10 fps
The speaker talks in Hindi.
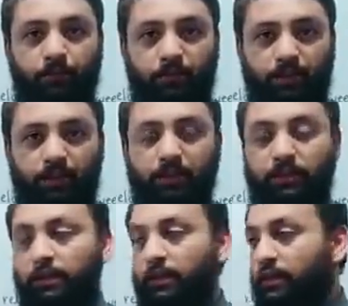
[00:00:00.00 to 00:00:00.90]
ठीक है
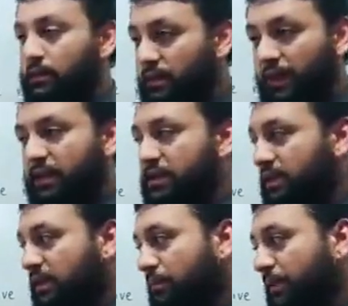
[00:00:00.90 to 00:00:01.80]
सारी
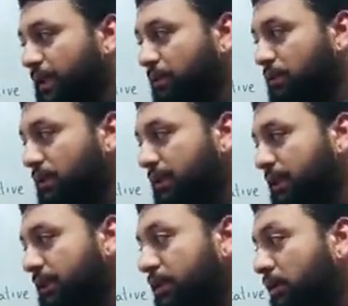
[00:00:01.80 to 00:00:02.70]
चीजें कंप्लीट हो जाती
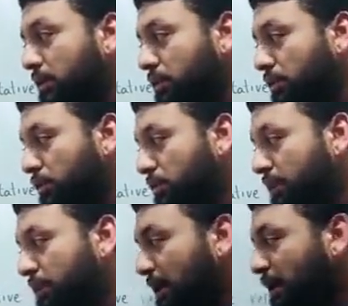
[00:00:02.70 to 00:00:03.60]
हैं तो
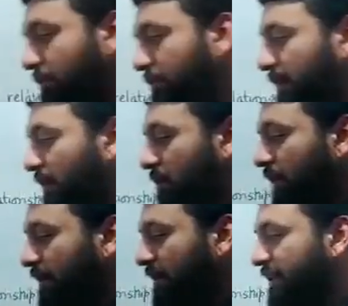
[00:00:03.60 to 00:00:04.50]
यहां पे क्या
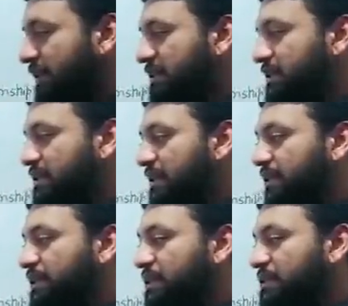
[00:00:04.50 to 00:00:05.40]
होगा ये चीज
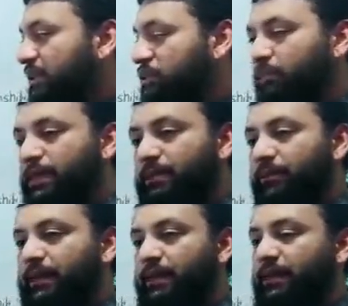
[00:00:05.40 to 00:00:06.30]
कहती है स्टाइशोमीट्री
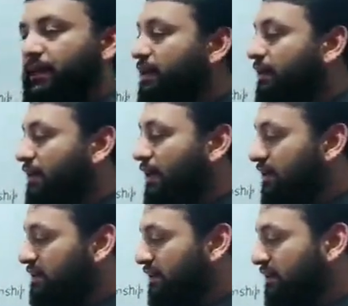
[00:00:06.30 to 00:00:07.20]
भी कहेगी कि
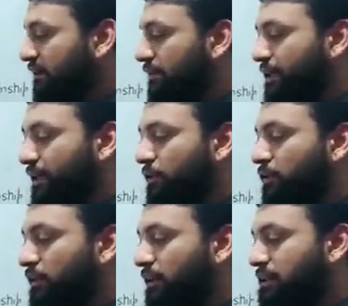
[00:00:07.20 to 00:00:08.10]
हर चीज कंप्लीट
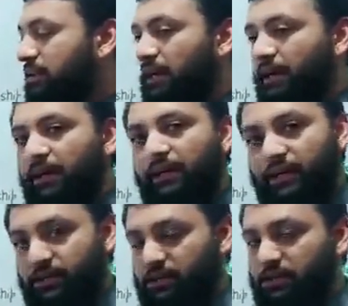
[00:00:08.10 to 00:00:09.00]
होगी सारे
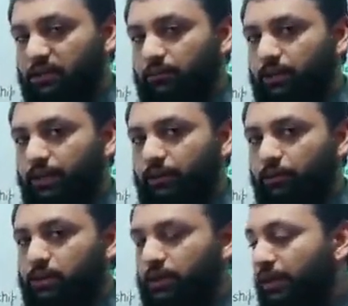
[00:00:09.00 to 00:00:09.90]
रिएक्शन कंप्लीट
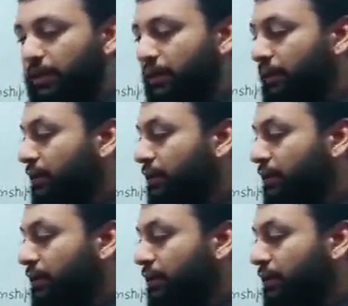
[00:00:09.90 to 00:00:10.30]
हो जाएंगे